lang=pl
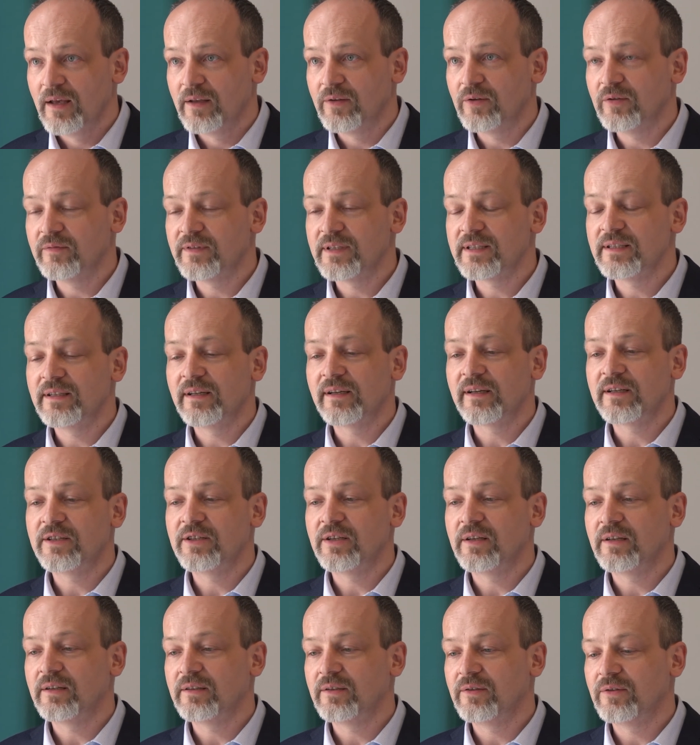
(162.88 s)
to
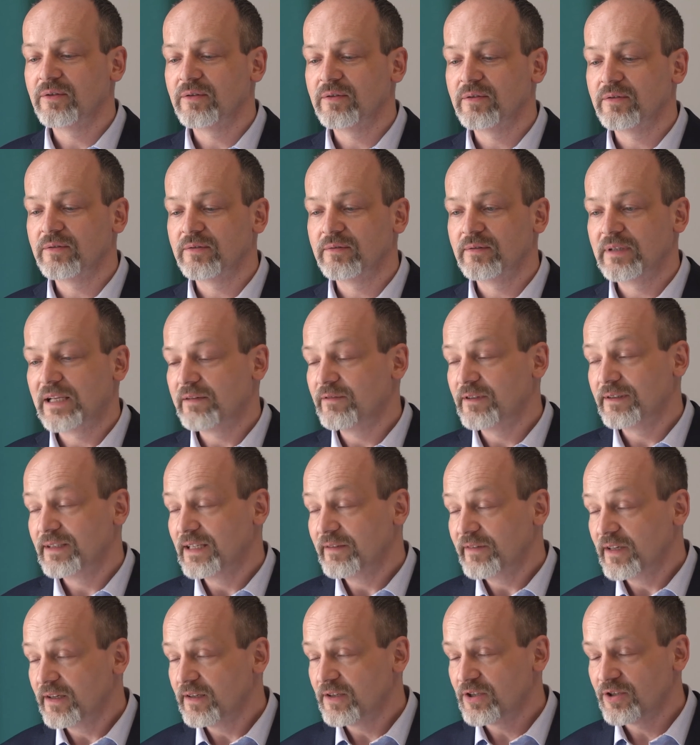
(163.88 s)
wystarcza do nawet
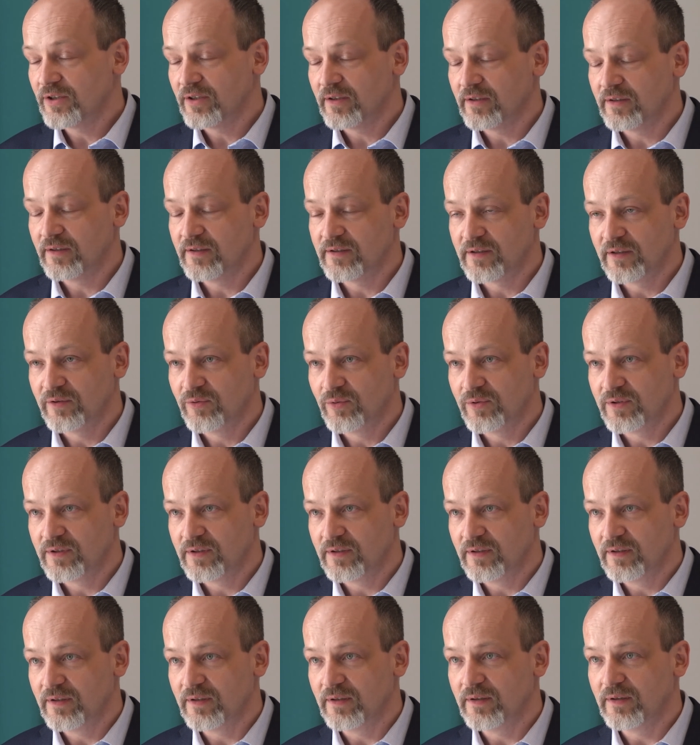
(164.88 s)
największej
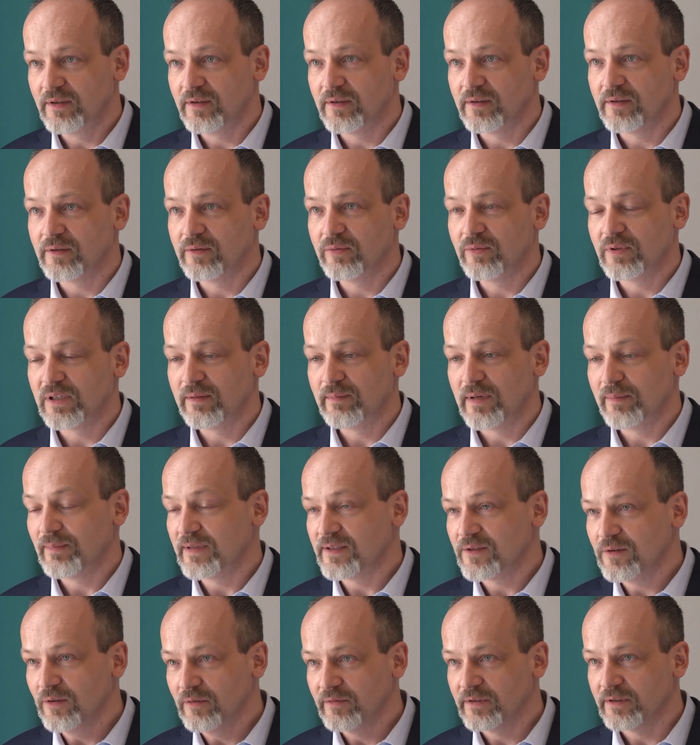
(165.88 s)
instytucji, e, która ma
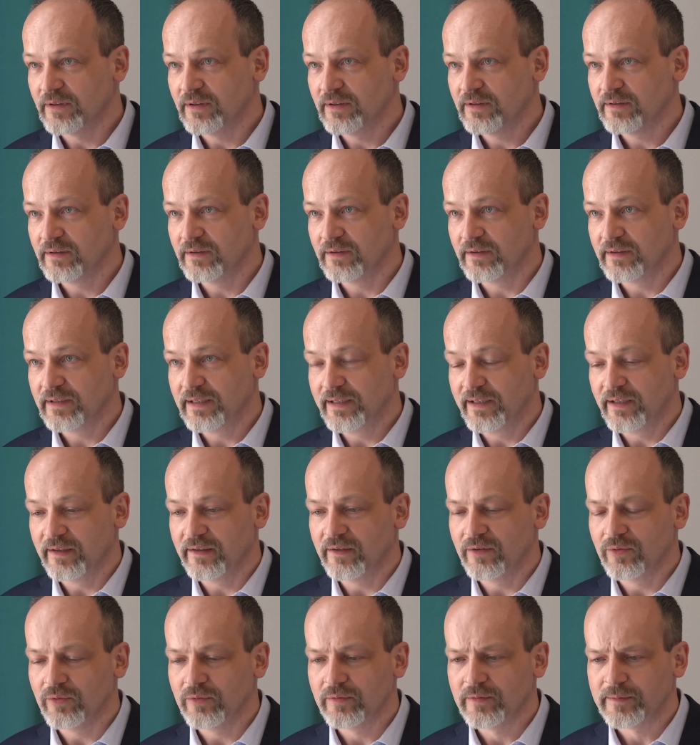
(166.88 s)
masowych e,
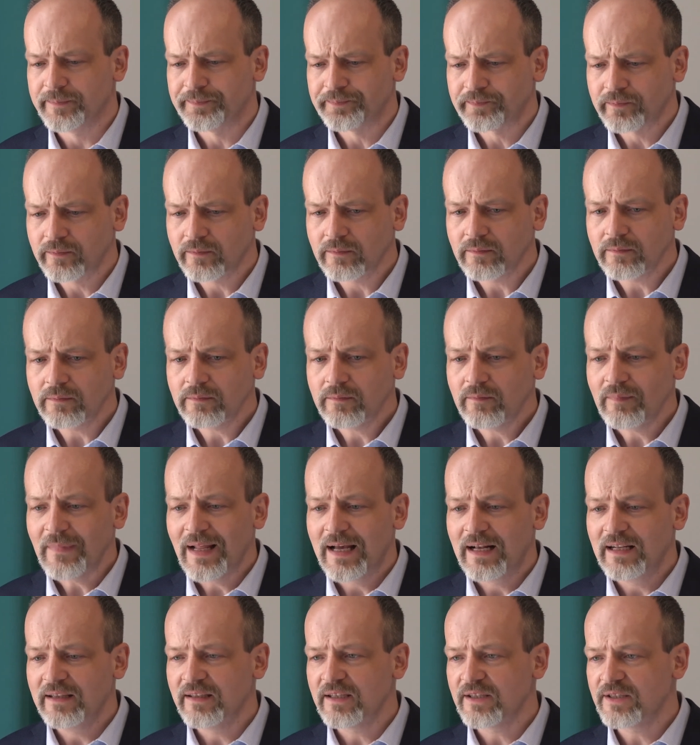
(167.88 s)
klientów.
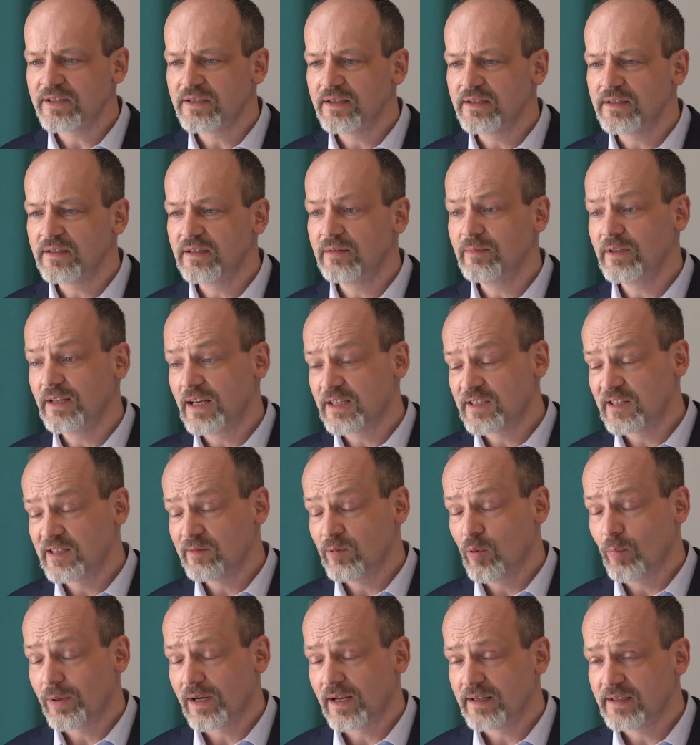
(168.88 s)
Ale nasz system i nasza
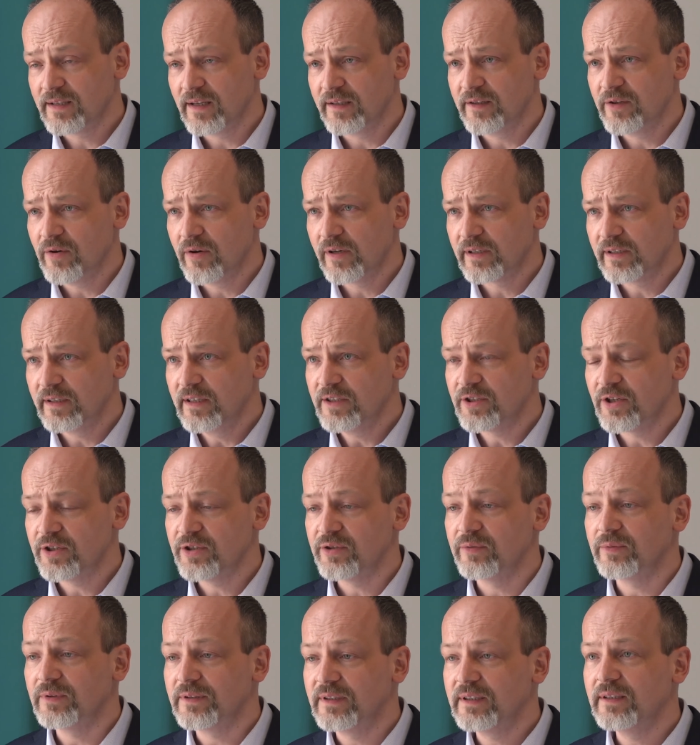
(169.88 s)
współpraca nie ogranicza
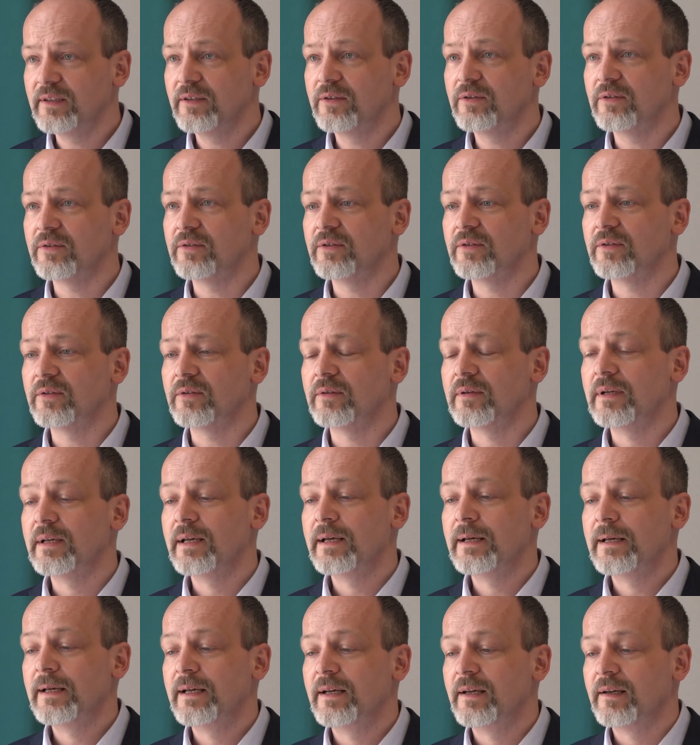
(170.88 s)
się tylko do
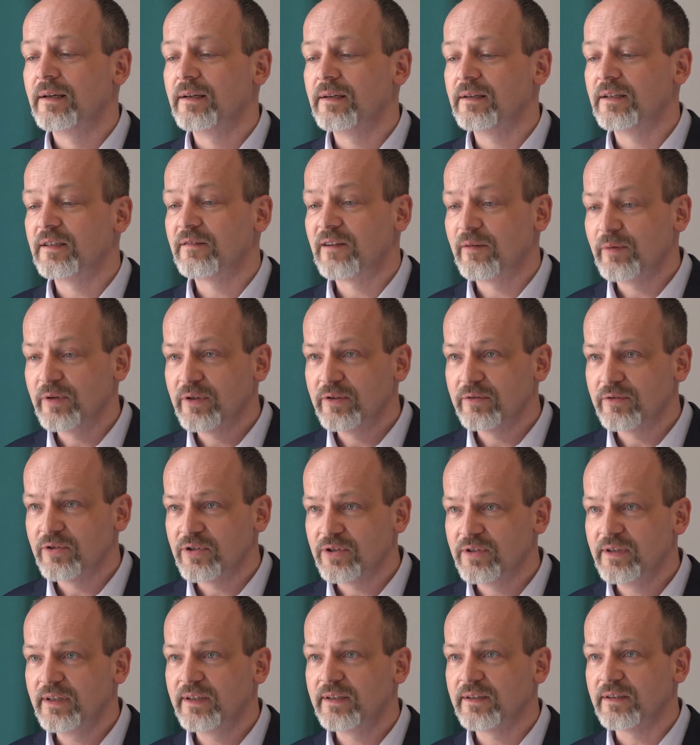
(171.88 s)
e, trwałego
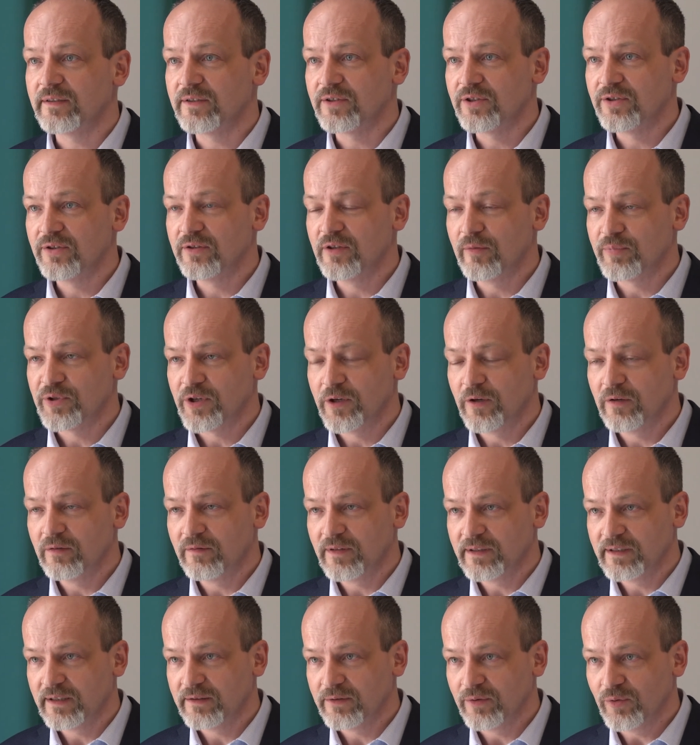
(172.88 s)
nośnika czy do
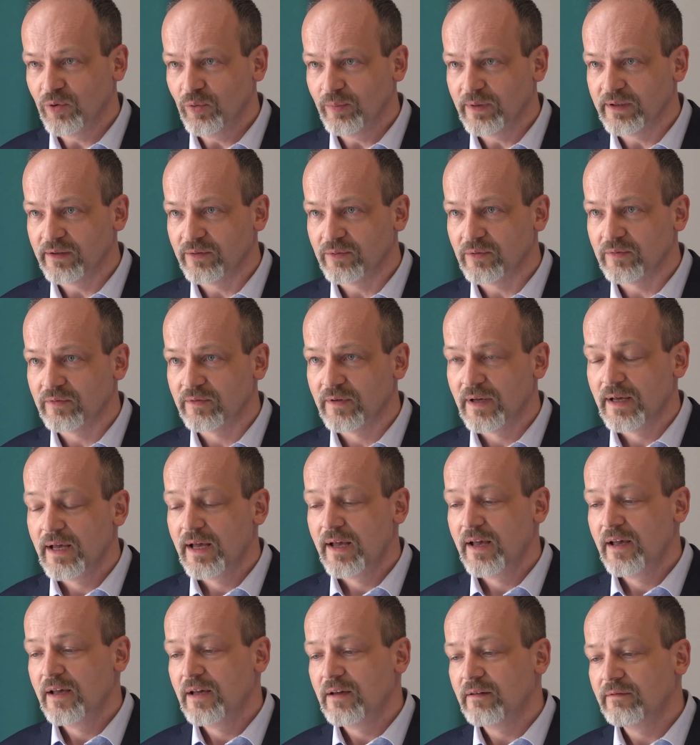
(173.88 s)
przechowywania dokumentów.
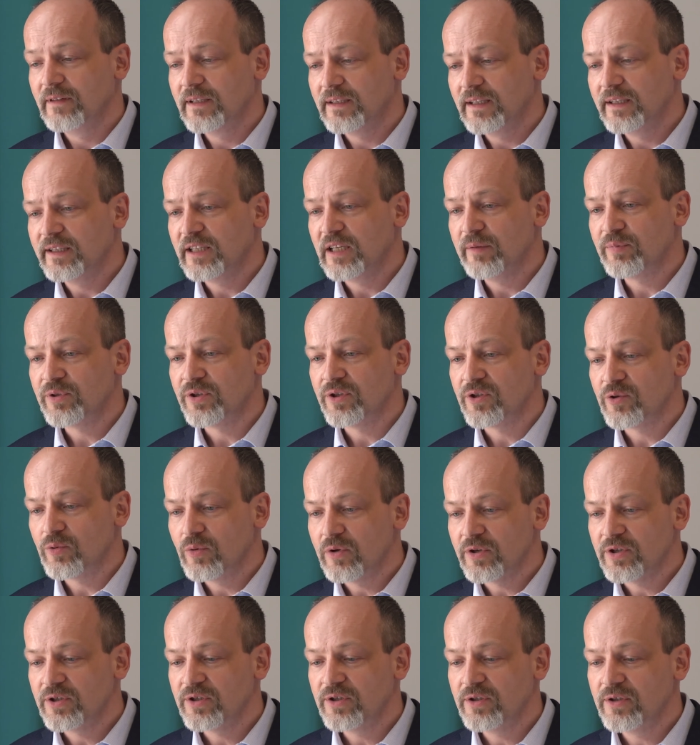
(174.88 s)
W niedalekiej
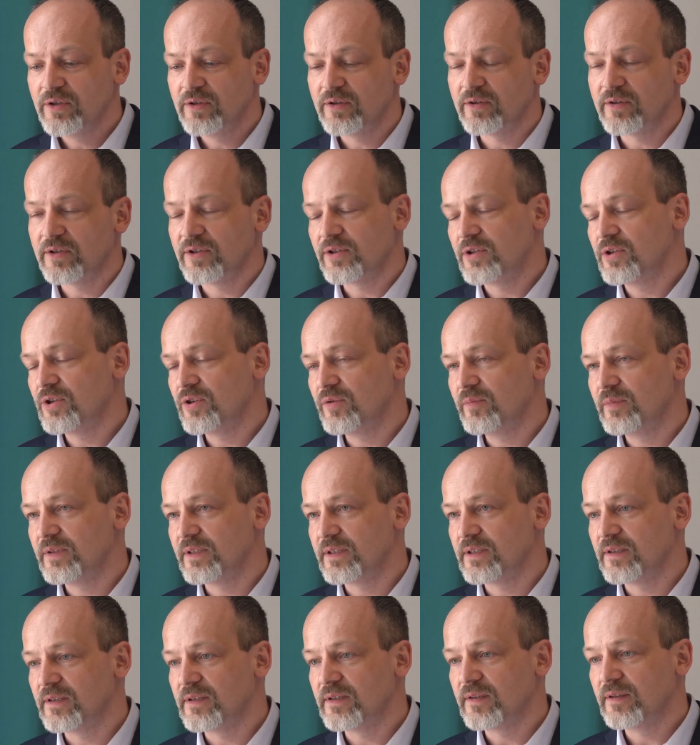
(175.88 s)
przyszłości rozszerzymy
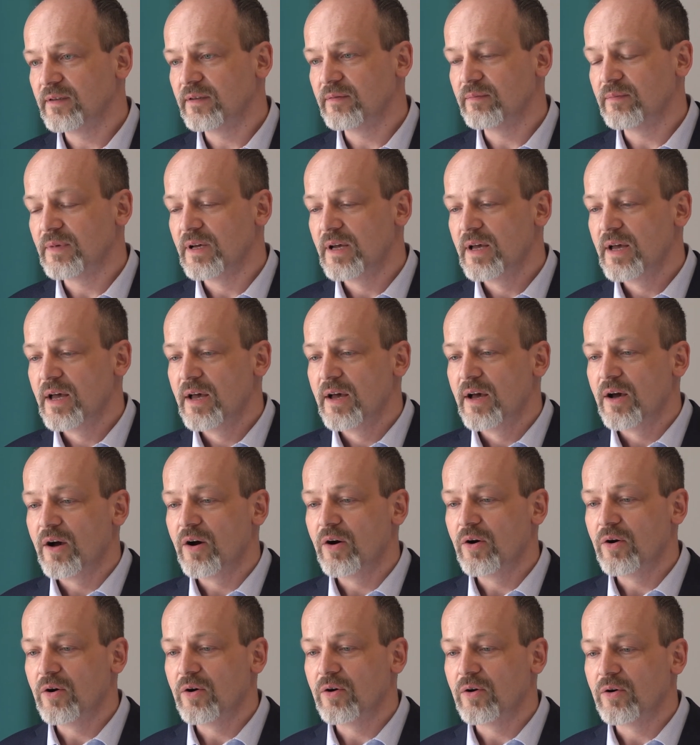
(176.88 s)
system
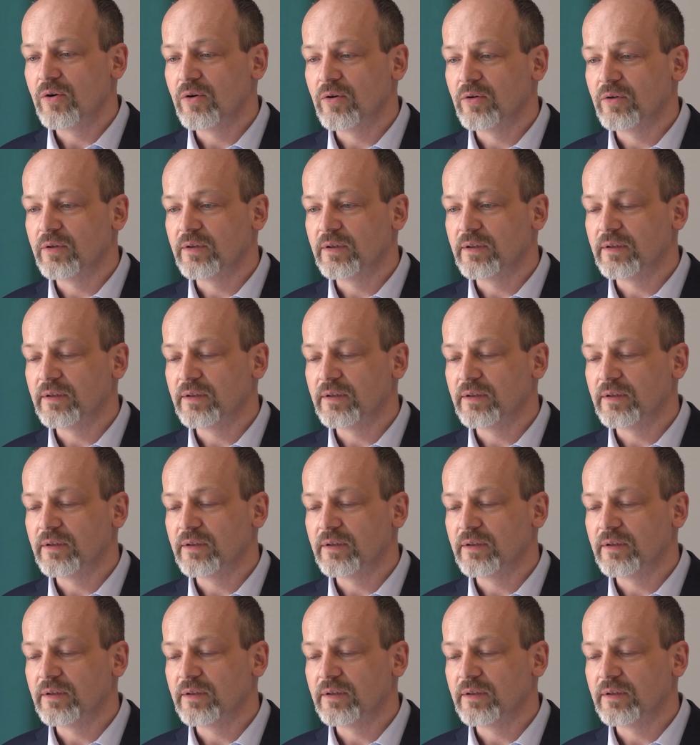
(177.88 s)
o